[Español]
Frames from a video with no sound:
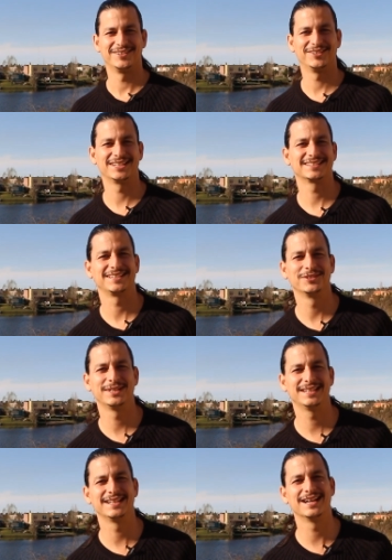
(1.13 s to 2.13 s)
Hola, te saludo
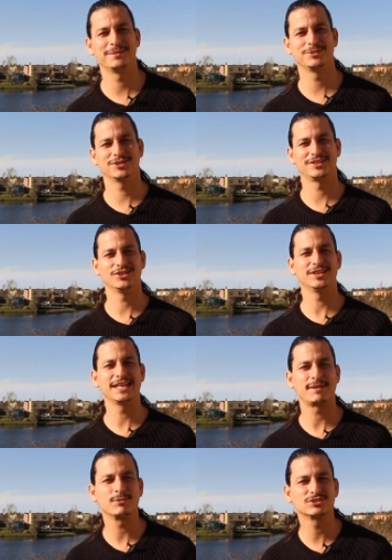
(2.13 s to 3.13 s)
Eric Gamios y hoy
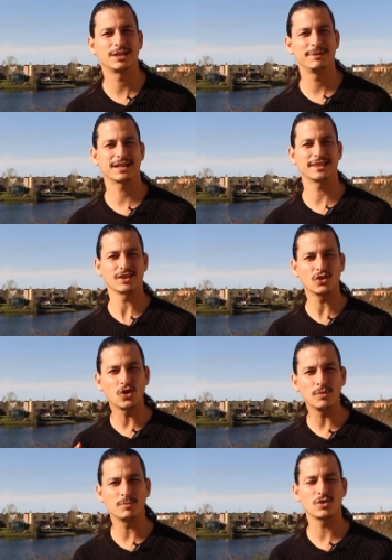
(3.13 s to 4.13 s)
día vamos a hablar de
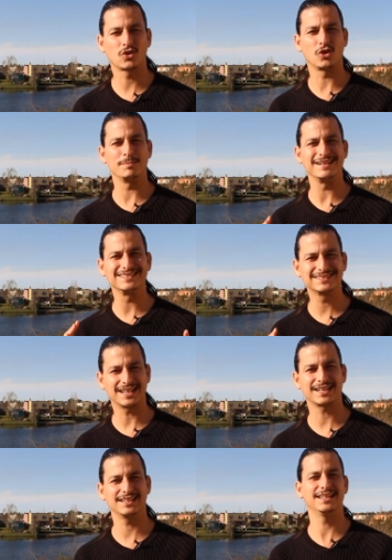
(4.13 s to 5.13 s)
cómo
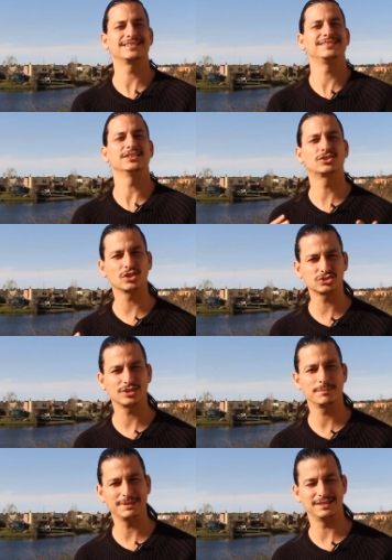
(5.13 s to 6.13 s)
comenzar
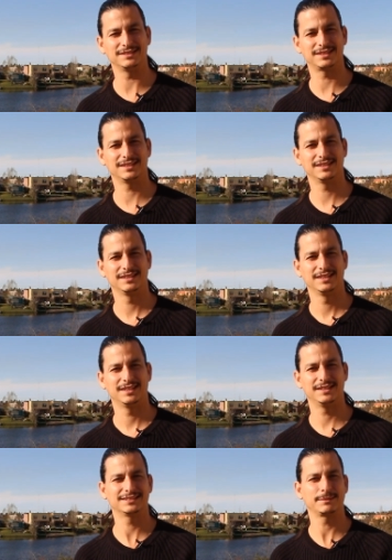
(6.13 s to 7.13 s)
exitosamente
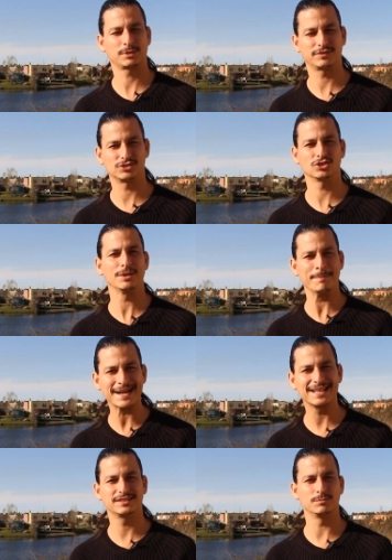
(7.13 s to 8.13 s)
en esta profesión de
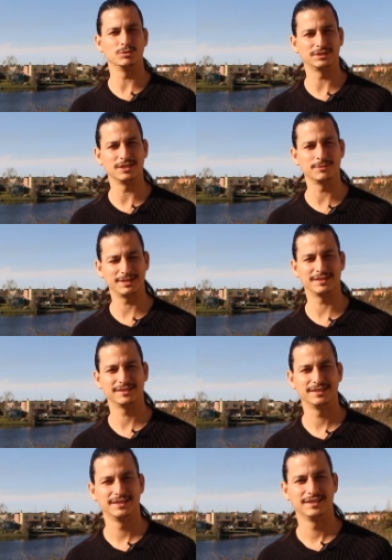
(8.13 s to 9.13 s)
marketing multinivel.
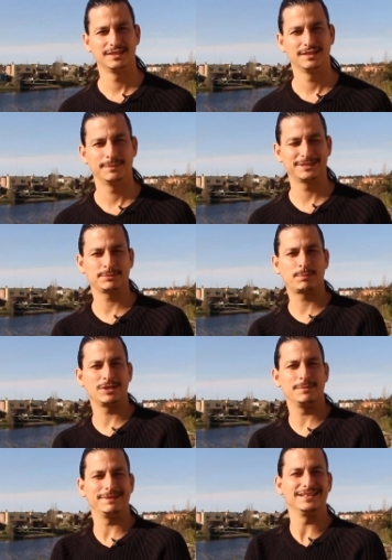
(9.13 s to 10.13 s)
Empecemos por
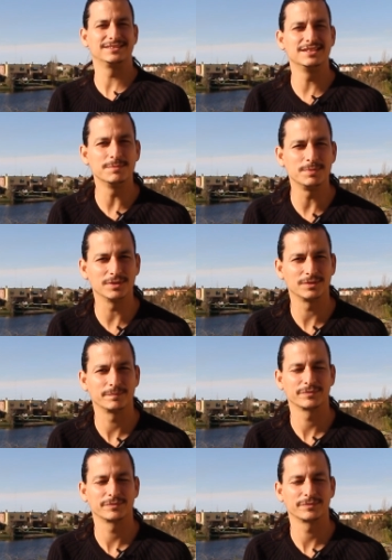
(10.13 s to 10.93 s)
el principio.